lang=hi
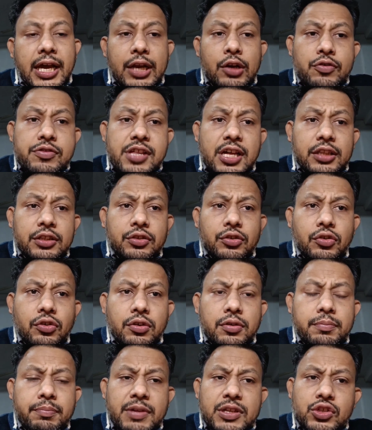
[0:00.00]
हेलो साथियों
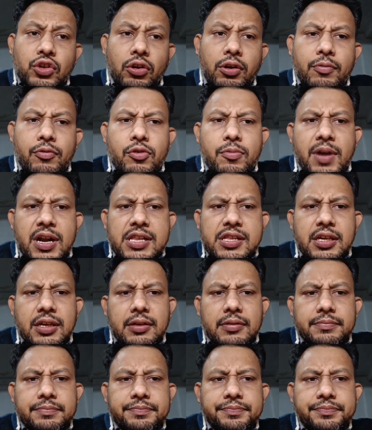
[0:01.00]
मैं सौरभ कुमार सिंह